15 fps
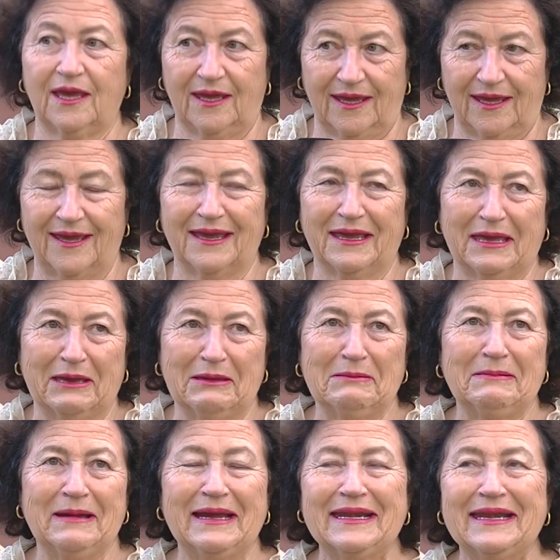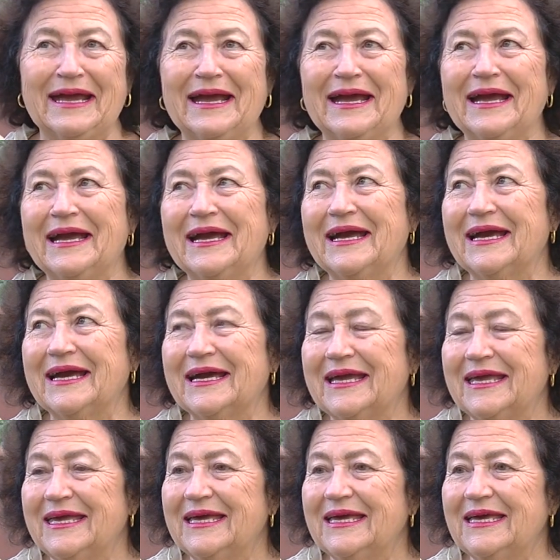que, van a
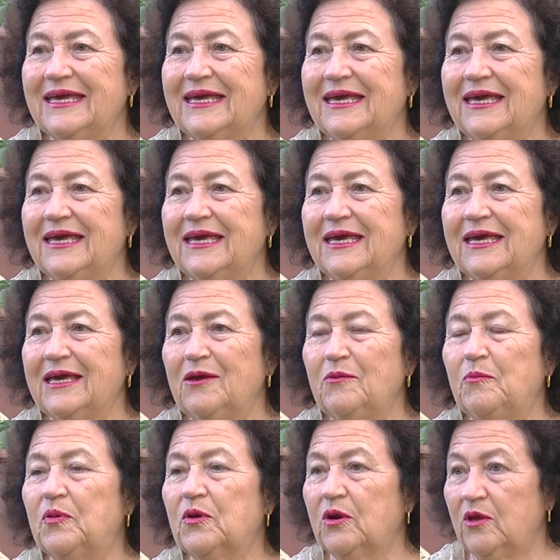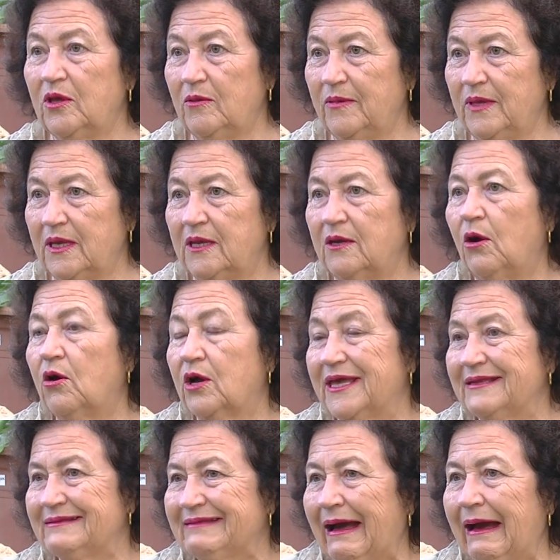eh, prohibir o
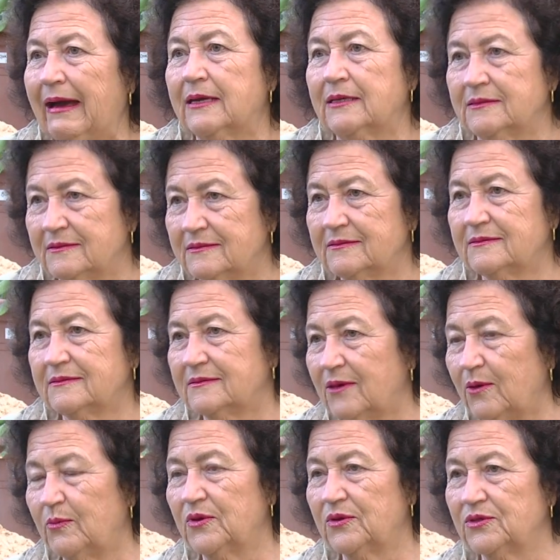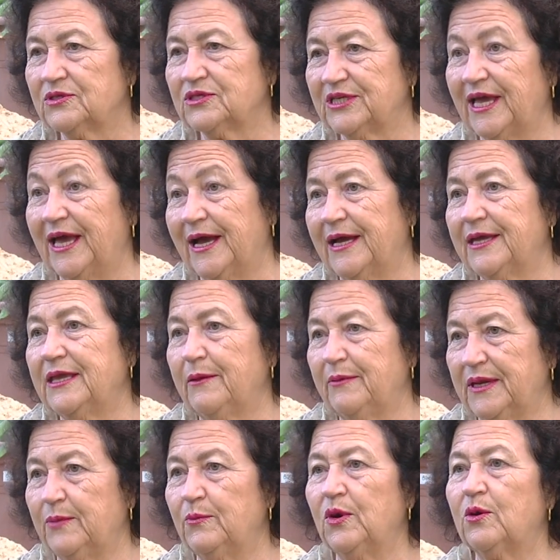quitar, como se haga, ya
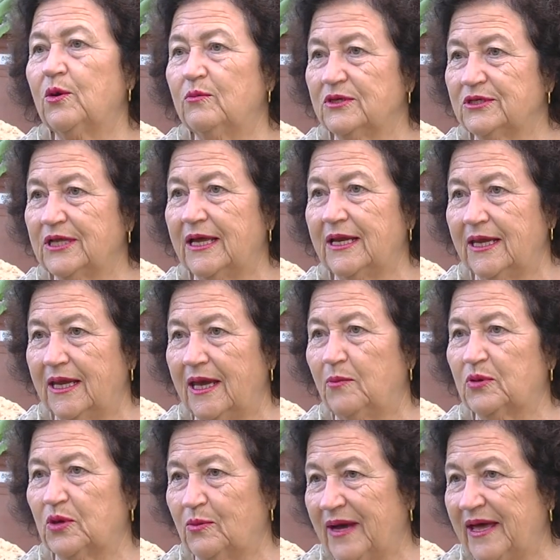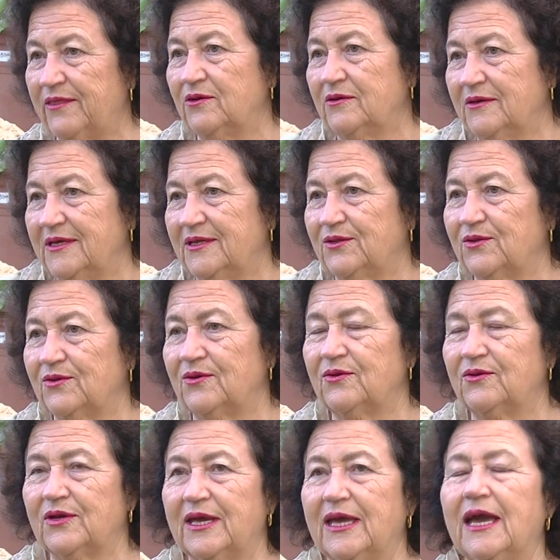veremos cómo sale aprobado, esto es
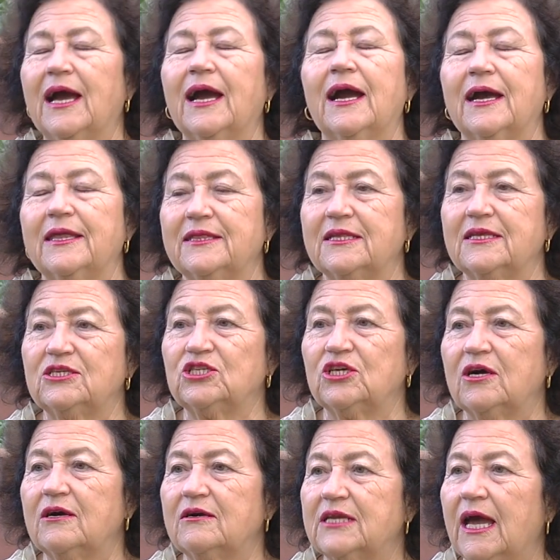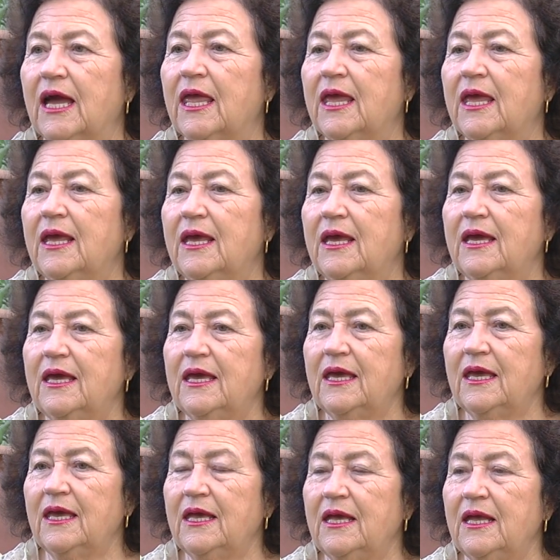lo que han dicho ahora,
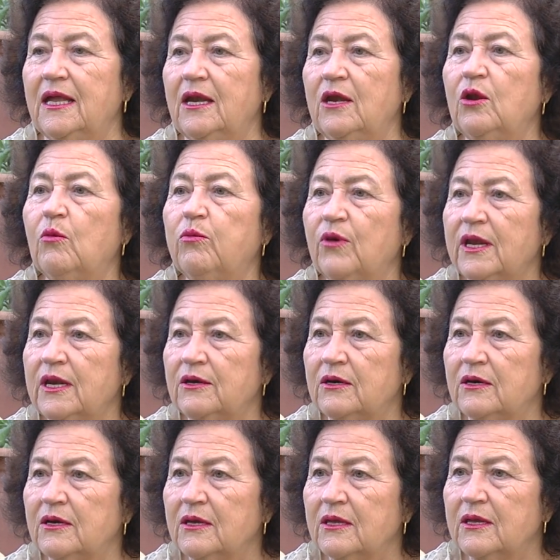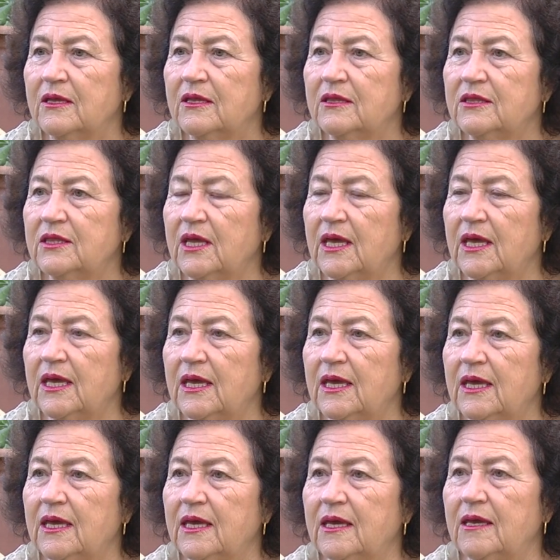eh, los vuelos
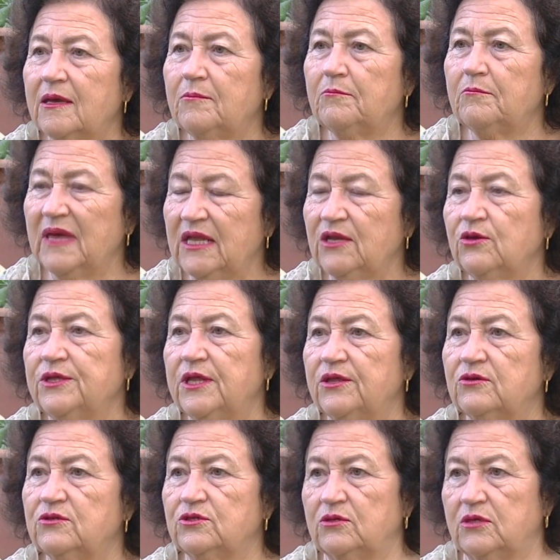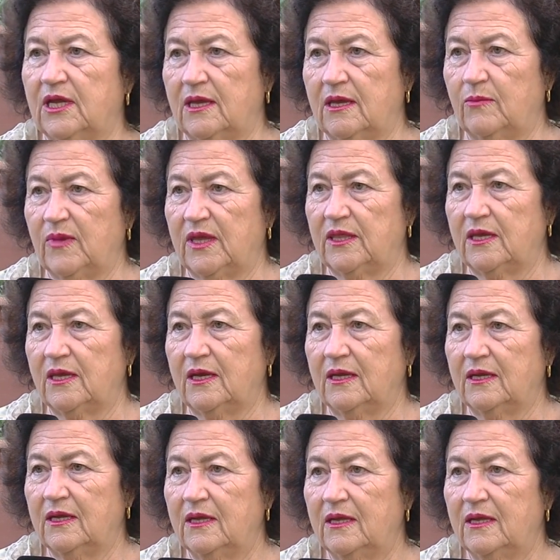de menos de dos horas y media.